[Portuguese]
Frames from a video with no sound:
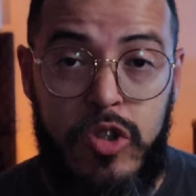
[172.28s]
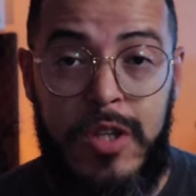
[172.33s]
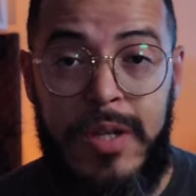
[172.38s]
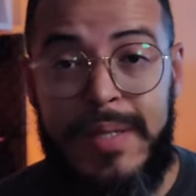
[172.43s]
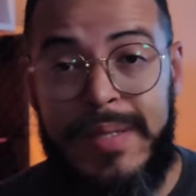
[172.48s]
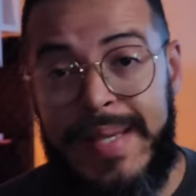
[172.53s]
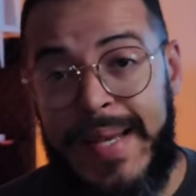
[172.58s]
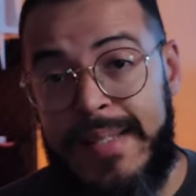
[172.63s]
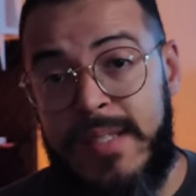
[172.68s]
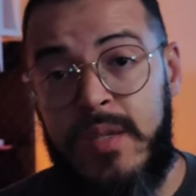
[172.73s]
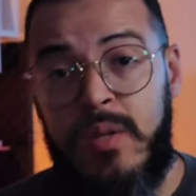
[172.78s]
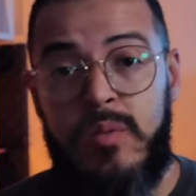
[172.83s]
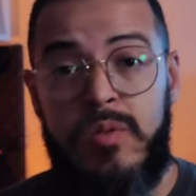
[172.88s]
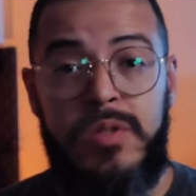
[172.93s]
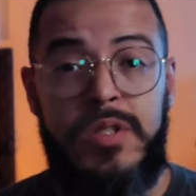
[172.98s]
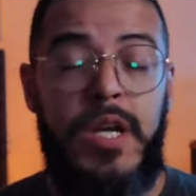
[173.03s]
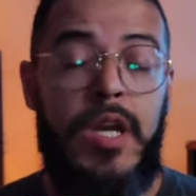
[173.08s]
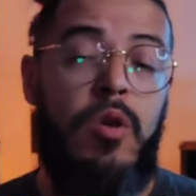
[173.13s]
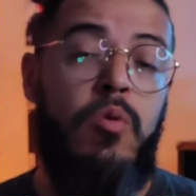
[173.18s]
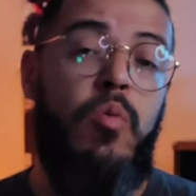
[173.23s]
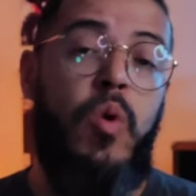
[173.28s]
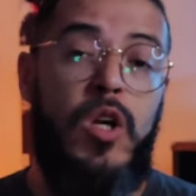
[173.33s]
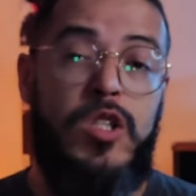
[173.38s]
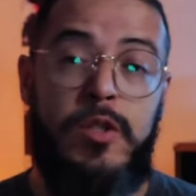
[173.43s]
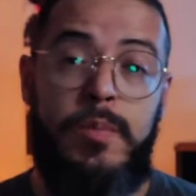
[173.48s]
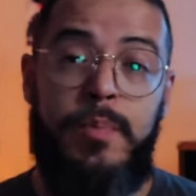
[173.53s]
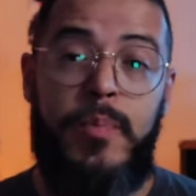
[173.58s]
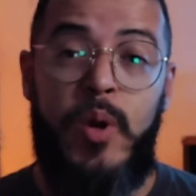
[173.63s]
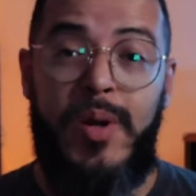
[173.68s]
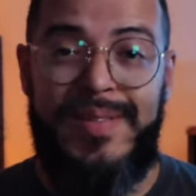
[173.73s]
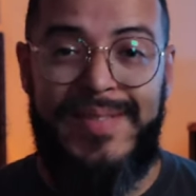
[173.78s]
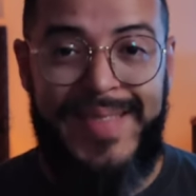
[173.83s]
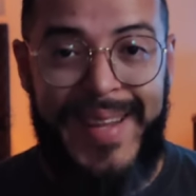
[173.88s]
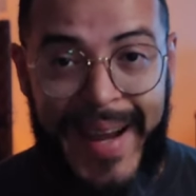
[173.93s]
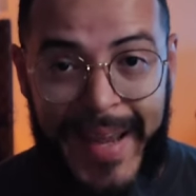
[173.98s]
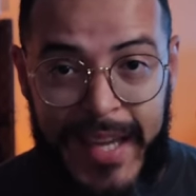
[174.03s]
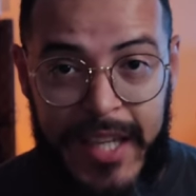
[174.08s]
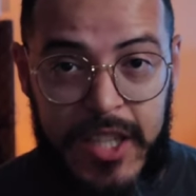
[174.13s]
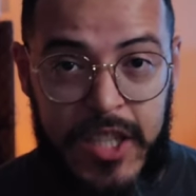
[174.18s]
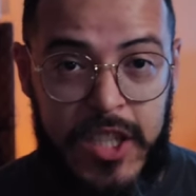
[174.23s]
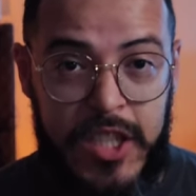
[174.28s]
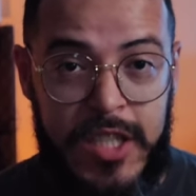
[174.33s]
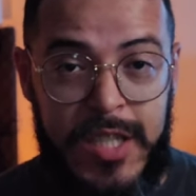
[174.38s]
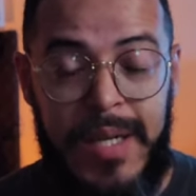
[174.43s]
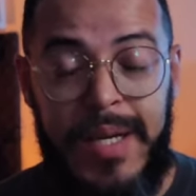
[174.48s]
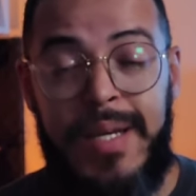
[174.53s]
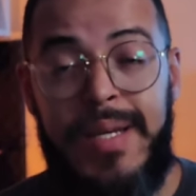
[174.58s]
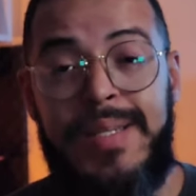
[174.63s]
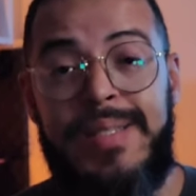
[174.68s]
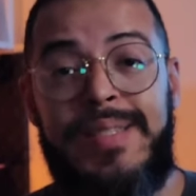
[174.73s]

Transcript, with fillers: a utilizar seu TicWatch Pro 3,